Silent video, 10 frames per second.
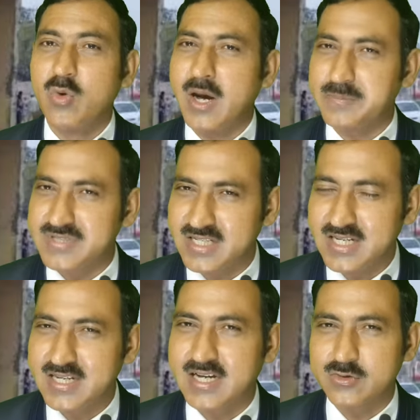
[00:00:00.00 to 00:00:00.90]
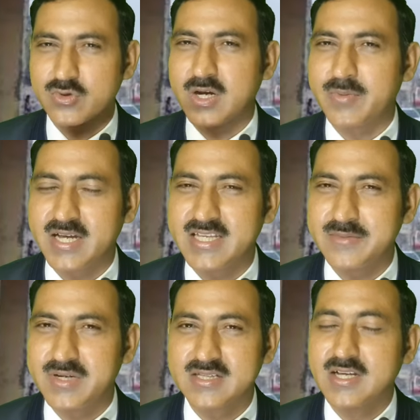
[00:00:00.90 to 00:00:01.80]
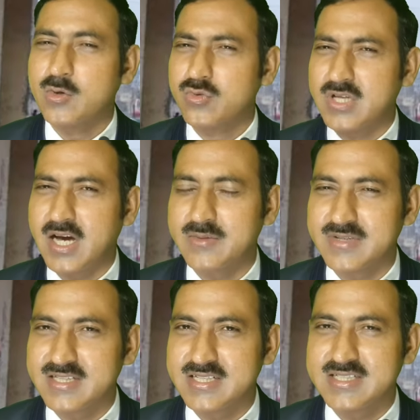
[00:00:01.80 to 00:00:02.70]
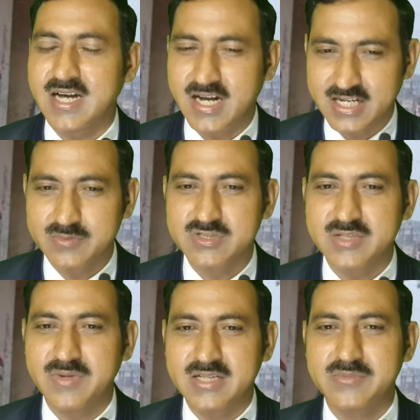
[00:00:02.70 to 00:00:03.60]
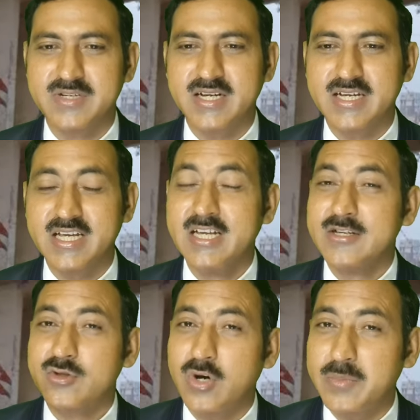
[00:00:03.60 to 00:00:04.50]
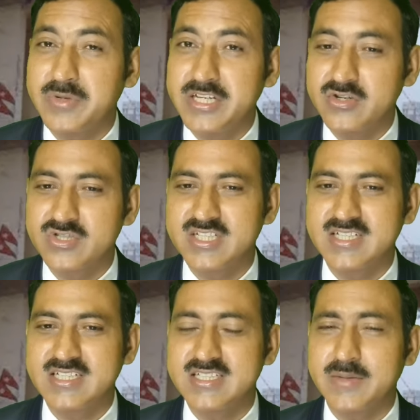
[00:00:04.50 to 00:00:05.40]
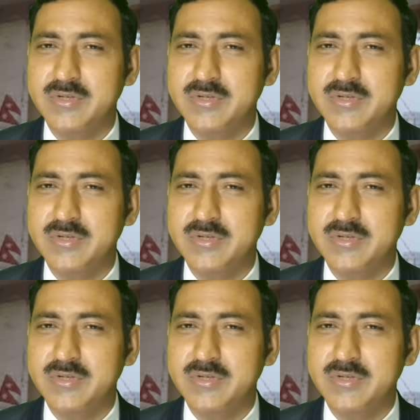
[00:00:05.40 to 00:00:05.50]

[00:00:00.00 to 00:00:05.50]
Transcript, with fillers: वो आपसे ही लेगा तो घबराइए मत उधार मत दीजिए आगे हम उसकी बात भी करेंगे तो आप निगोशिएट कीजिए